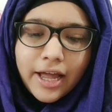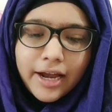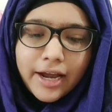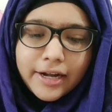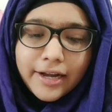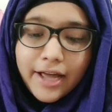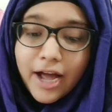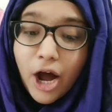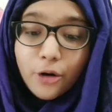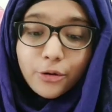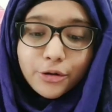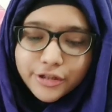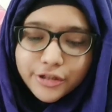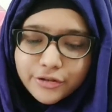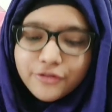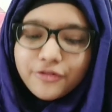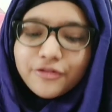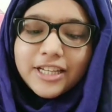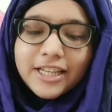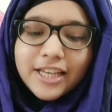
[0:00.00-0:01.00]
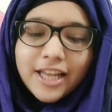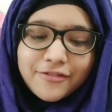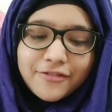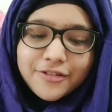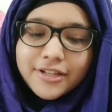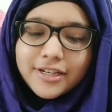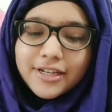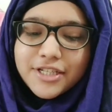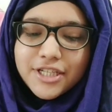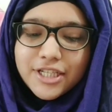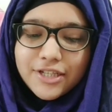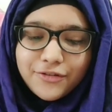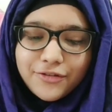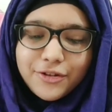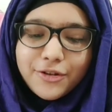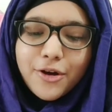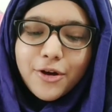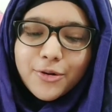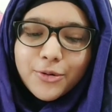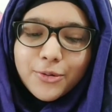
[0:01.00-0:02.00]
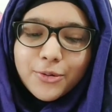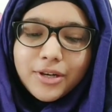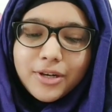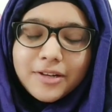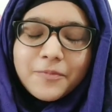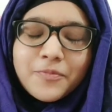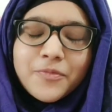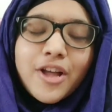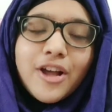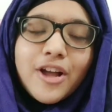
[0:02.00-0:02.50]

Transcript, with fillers: एंड हाउ डिड यू फील आफ्टर अचीविंग योर गोल